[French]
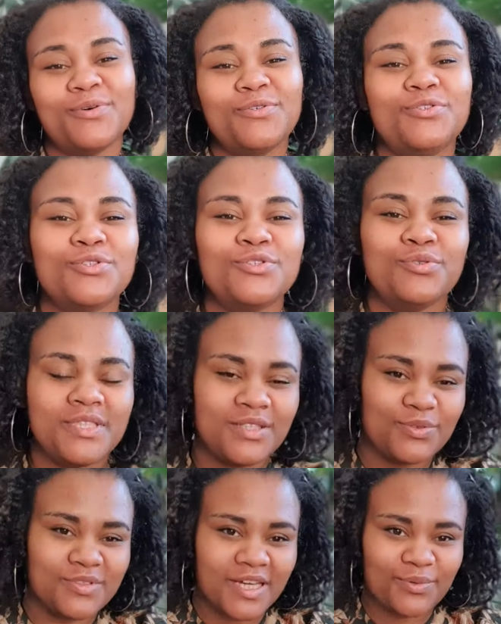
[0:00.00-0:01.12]
Aujourd'hui,
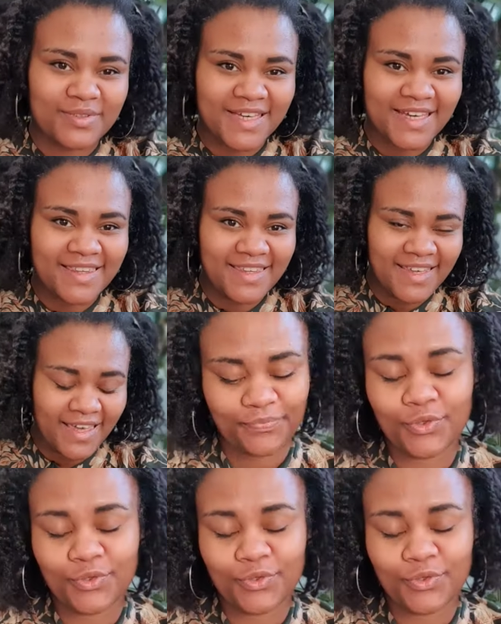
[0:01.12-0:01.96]
nous allons traiter